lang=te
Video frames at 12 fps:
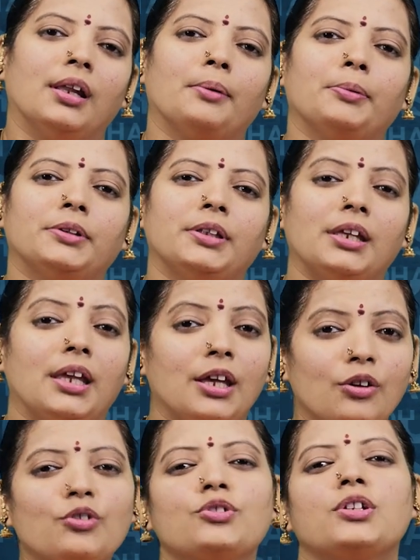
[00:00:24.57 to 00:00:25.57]
లేకపోతే ఏ
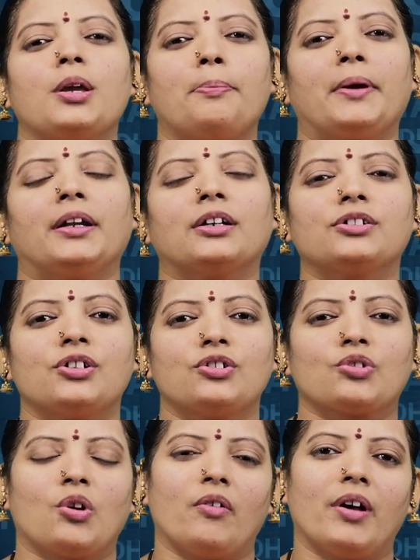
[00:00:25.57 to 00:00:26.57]
రోజు ఏ పండగ
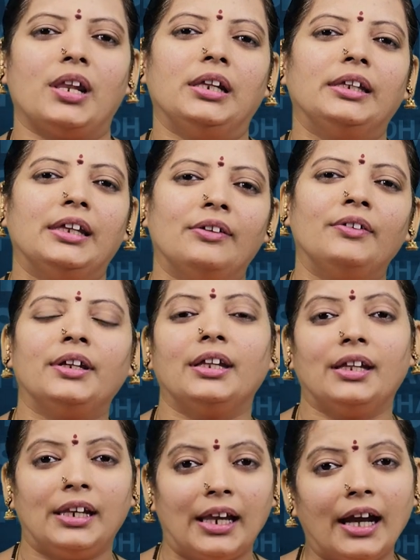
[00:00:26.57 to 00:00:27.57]
చేసుకోవాలి ఏమిటి
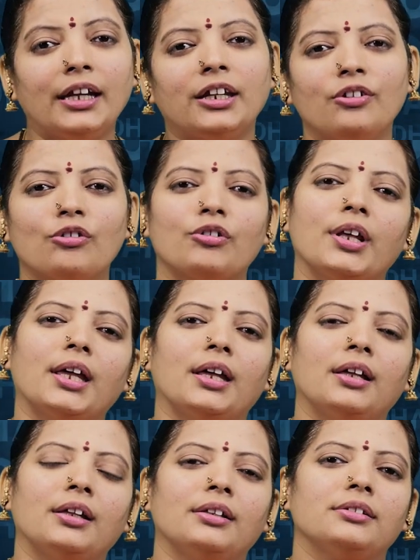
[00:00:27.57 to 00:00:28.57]
ఇలాంటివి కూడా
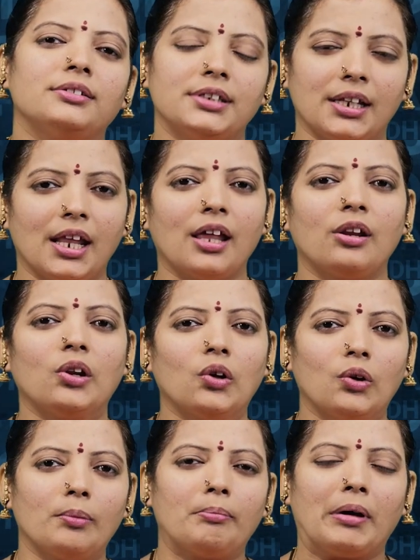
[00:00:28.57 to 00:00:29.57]
జనాల్లో
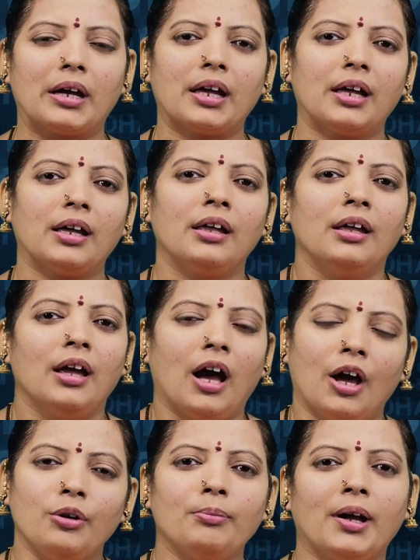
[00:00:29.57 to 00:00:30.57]
బాగా
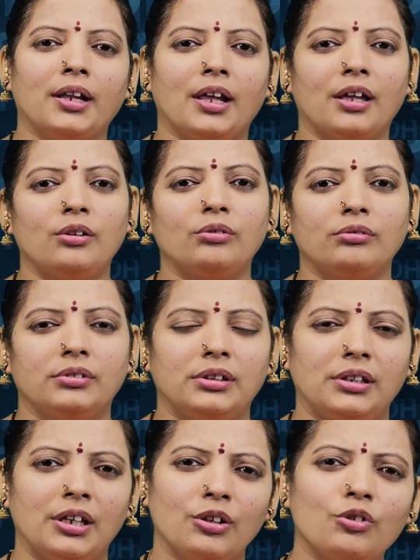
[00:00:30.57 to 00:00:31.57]
అనుమానాలు
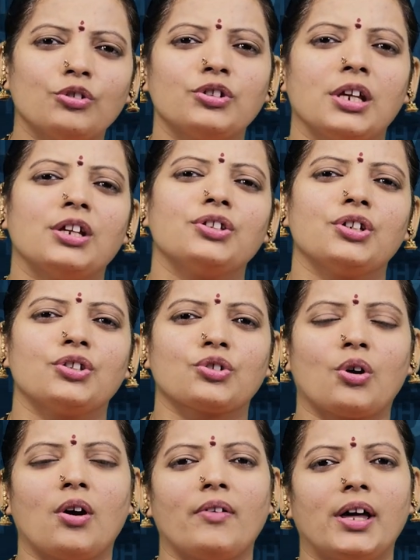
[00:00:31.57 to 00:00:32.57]
ఏ రోజు ఏం
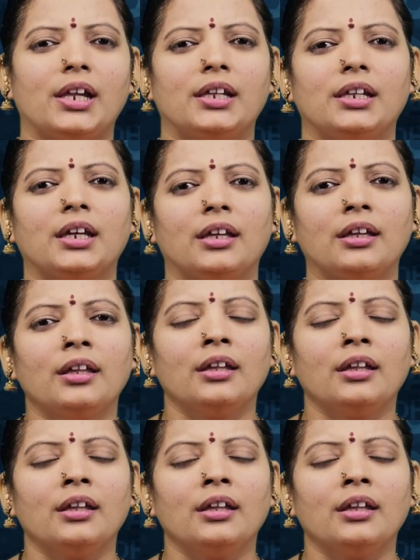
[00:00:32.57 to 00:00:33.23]
చేసుకోవాలనే